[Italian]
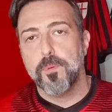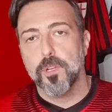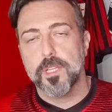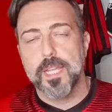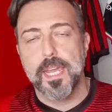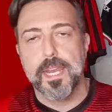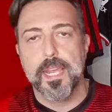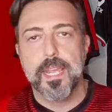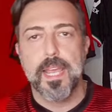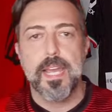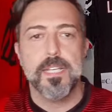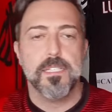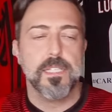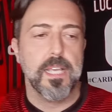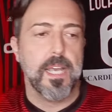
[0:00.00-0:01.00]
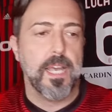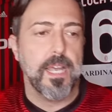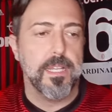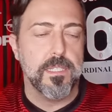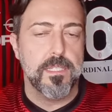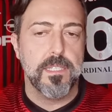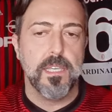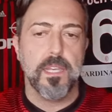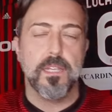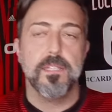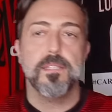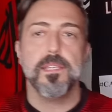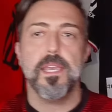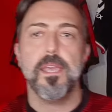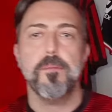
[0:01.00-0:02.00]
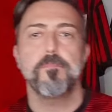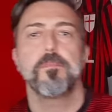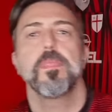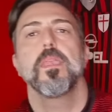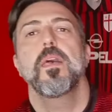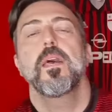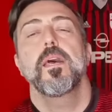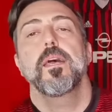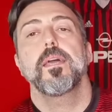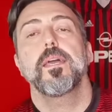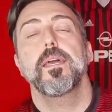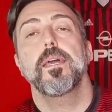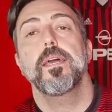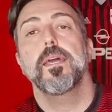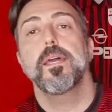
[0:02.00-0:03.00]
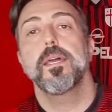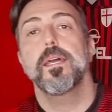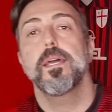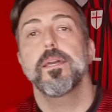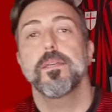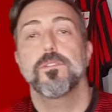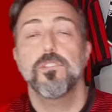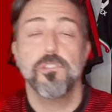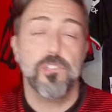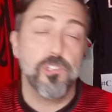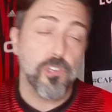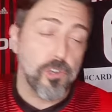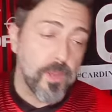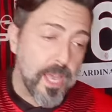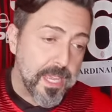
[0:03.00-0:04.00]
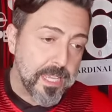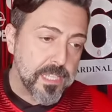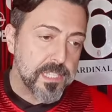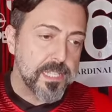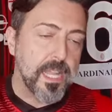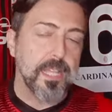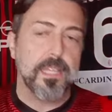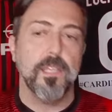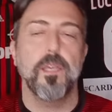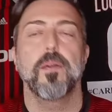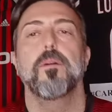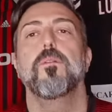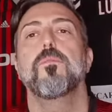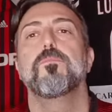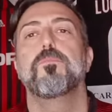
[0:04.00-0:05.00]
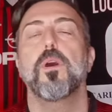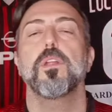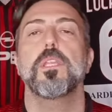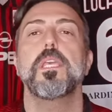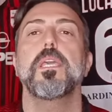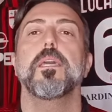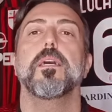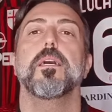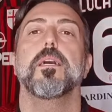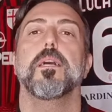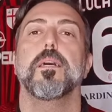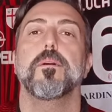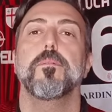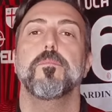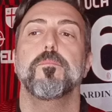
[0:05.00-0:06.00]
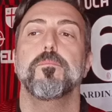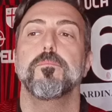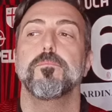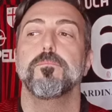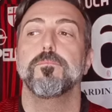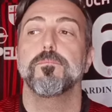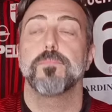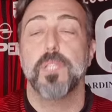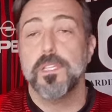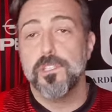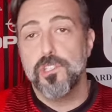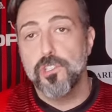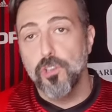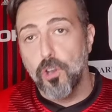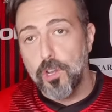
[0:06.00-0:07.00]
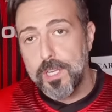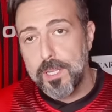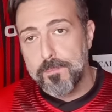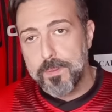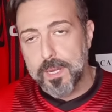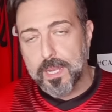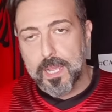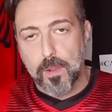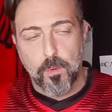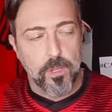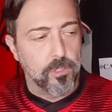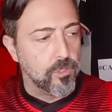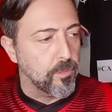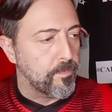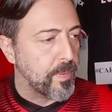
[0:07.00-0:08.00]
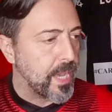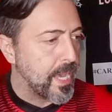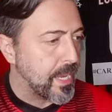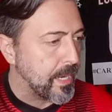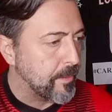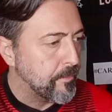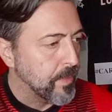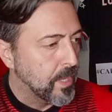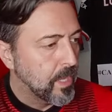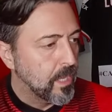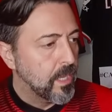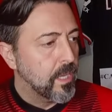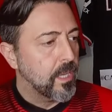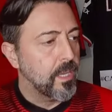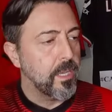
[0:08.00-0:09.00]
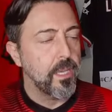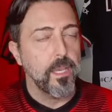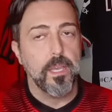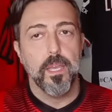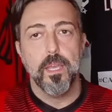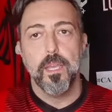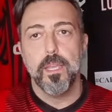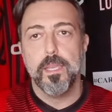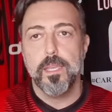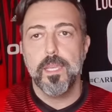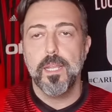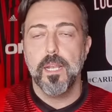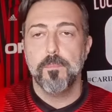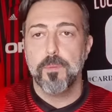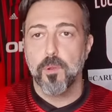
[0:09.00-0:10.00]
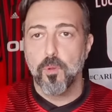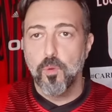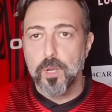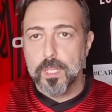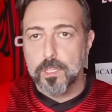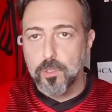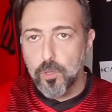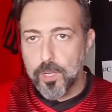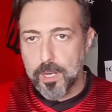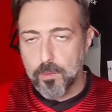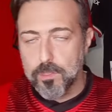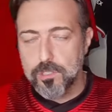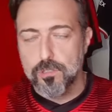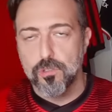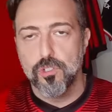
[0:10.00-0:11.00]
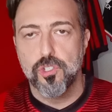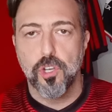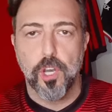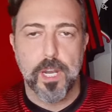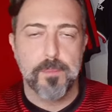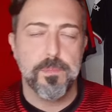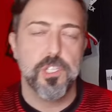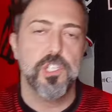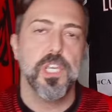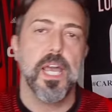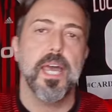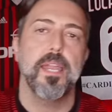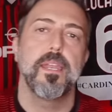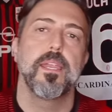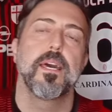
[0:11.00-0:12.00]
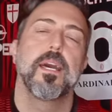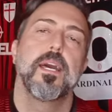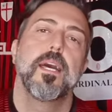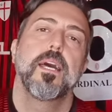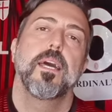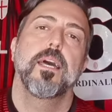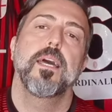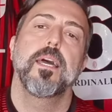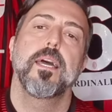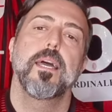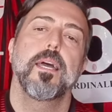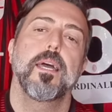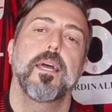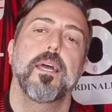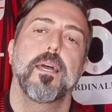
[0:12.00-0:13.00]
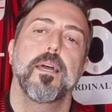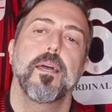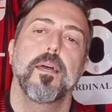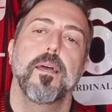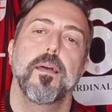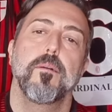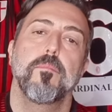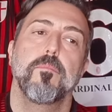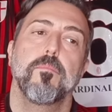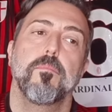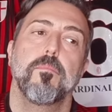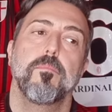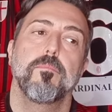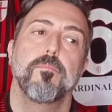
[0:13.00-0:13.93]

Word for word: portare a casa Zirkze. Eh, ci sono anche state un po' di eh, tensioni perché a quanto pare eh, il procuratore, questo Jorab Chan, ehm,